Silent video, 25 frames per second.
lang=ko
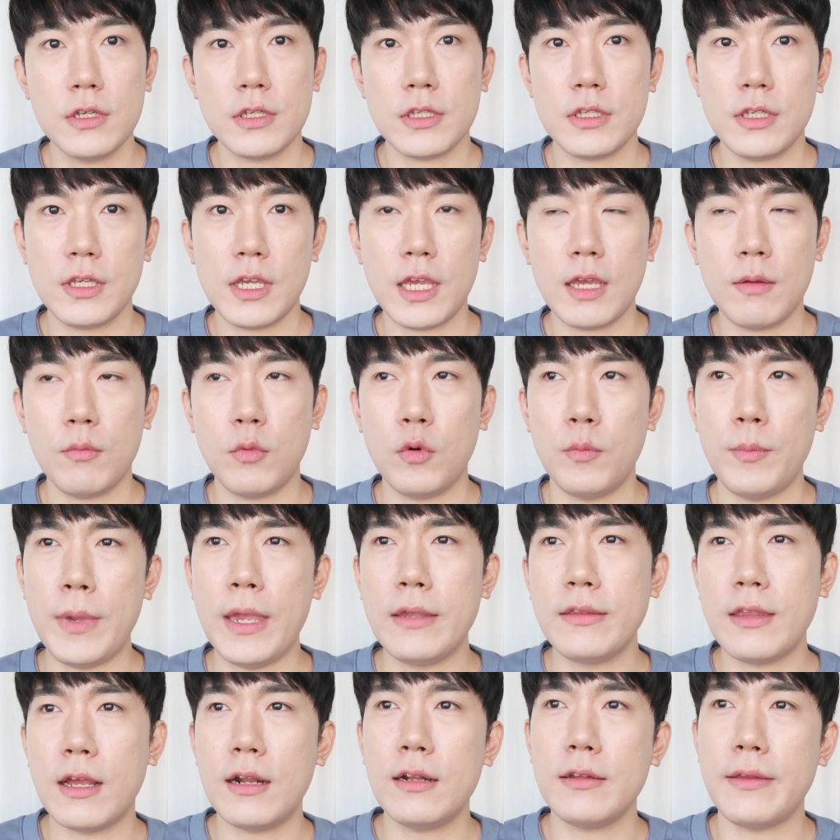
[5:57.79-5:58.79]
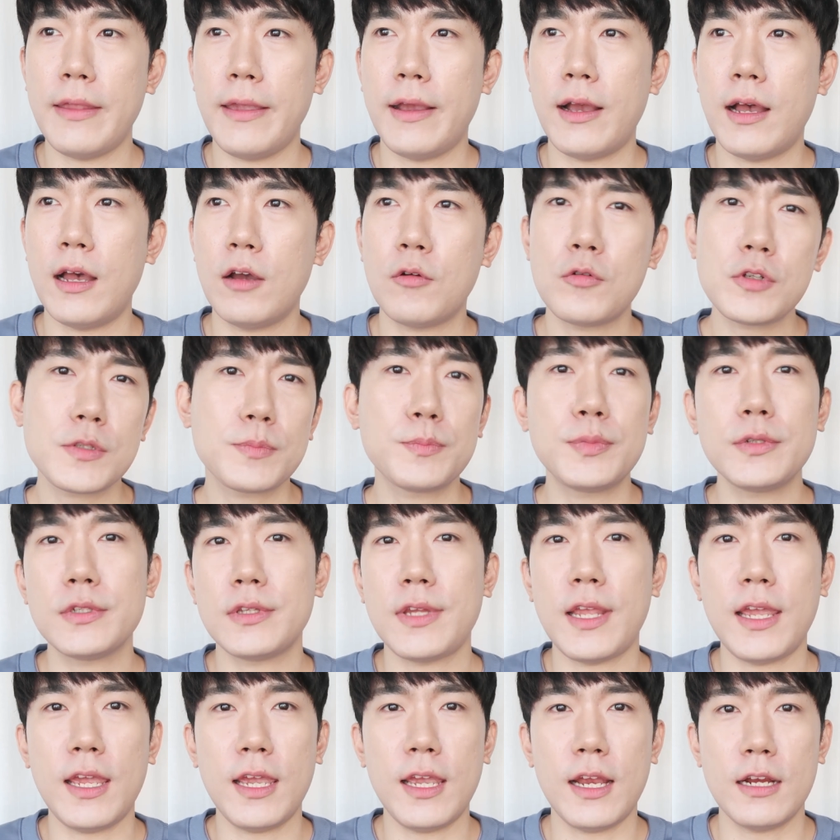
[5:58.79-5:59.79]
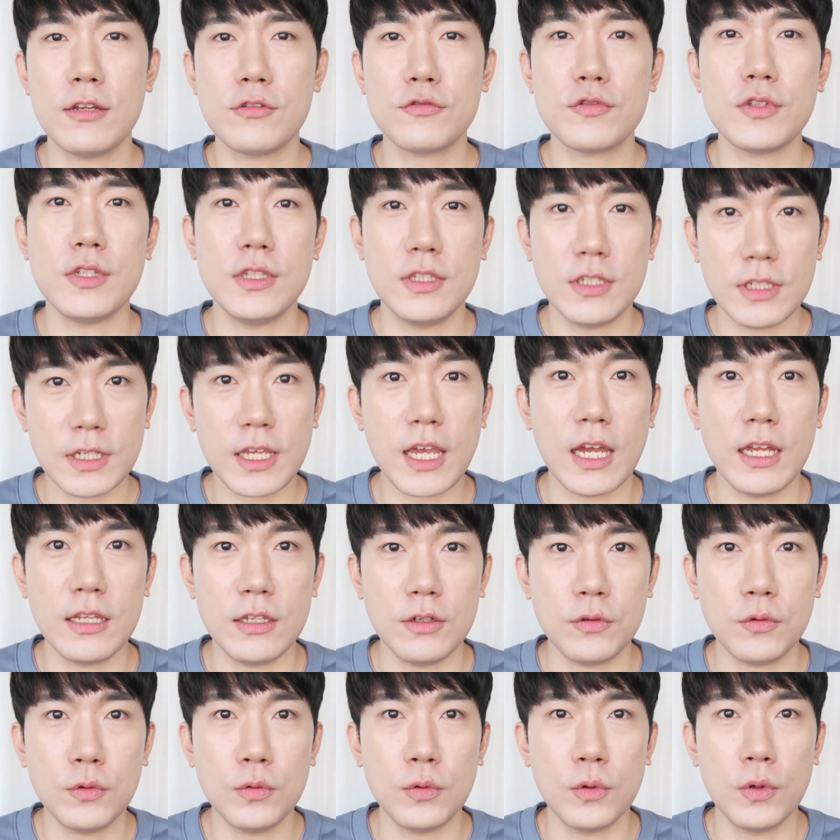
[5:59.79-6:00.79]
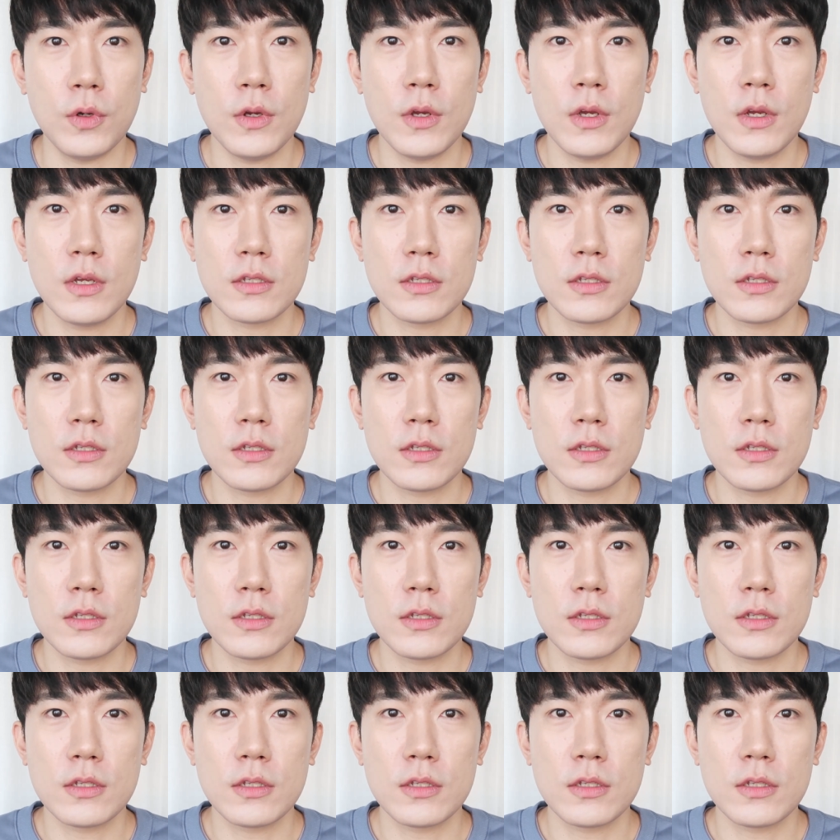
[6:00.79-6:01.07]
이게 뭐 매달 내가 하고 싶을 때 할 수 있는 게 아니고